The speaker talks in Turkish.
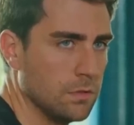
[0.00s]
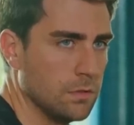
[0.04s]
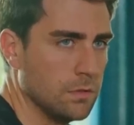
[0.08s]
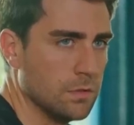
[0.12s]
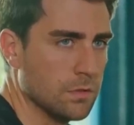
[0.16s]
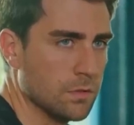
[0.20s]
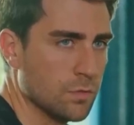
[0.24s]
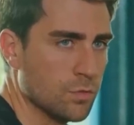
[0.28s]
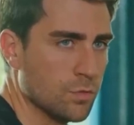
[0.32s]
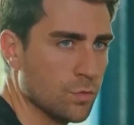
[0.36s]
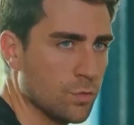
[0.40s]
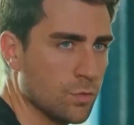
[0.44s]

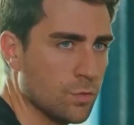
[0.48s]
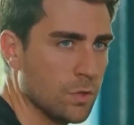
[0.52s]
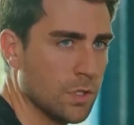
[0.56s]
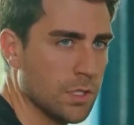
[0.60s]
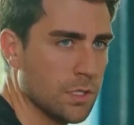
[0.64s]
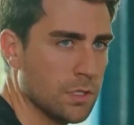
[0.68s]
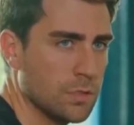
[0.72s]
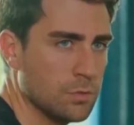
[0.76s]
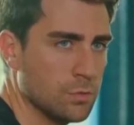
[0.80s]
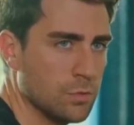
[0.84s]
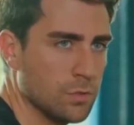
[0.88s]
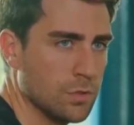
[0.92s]
Nasıl
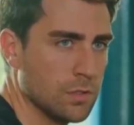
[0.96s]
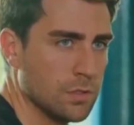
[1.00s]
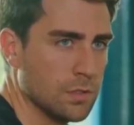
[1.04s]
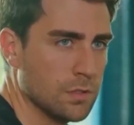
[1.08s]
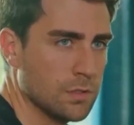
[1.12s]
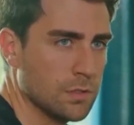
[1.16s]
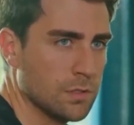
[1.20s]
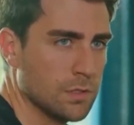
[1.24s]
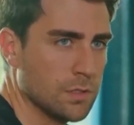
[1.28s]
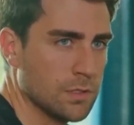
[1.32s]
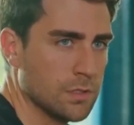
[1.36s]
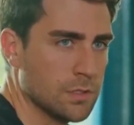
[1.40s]
rüyaydı böyle
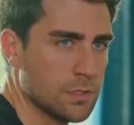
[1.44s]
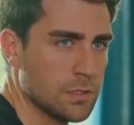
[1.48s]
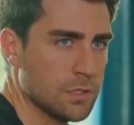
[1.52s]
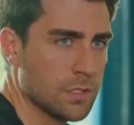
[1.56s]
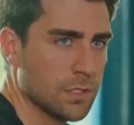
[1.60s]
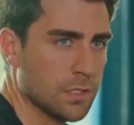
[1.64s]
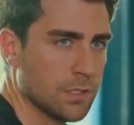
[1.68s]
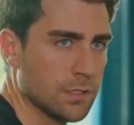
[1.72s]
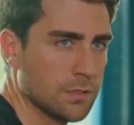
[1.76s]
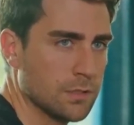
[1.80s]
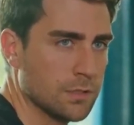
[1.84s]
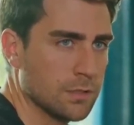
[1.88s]

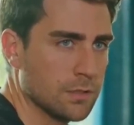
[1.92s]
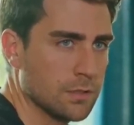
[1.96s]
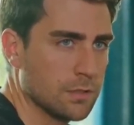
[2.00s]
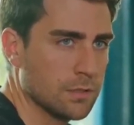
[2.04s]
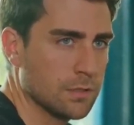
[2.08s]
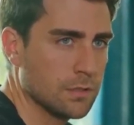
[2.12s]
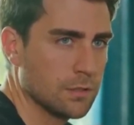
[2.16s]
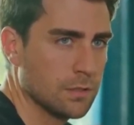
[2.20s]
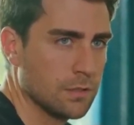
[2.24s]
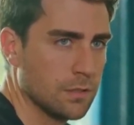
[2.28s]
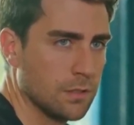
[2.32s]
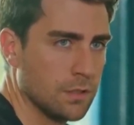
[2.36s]
ağlayacak kadar?
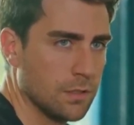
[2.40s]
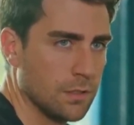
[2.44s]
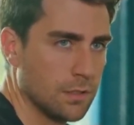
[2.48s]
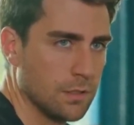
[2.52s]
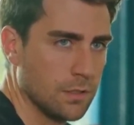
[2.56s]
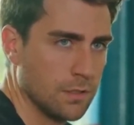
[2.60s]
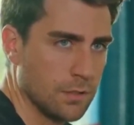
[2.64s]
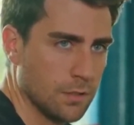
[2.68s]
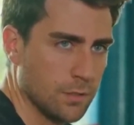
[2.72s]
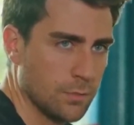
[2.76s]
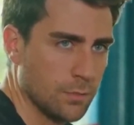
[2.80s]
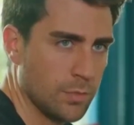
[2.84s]

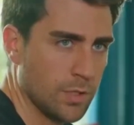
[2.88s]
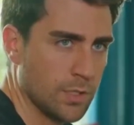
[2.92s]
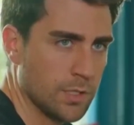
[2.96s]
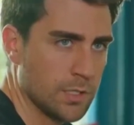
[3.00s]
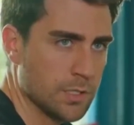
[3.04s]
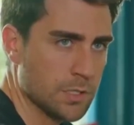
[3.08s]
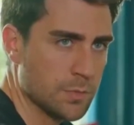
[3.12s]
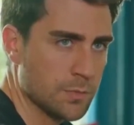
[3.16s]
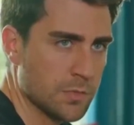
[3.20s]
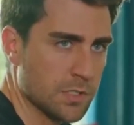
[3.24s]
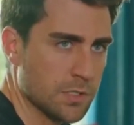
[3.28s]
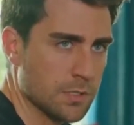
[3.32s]

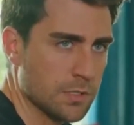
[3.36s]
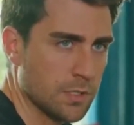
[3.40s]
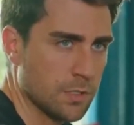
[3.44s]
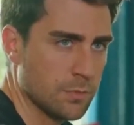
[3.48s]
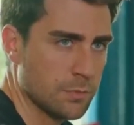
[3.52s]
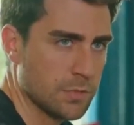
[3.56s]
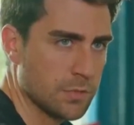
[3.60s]
Paylaşmak ister